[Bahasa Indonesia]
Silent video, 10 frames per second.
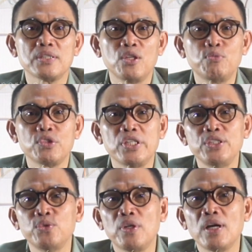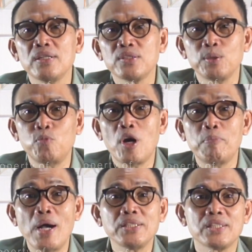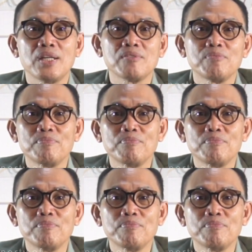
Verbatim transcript: atau mungkin juga sebuah bangsa.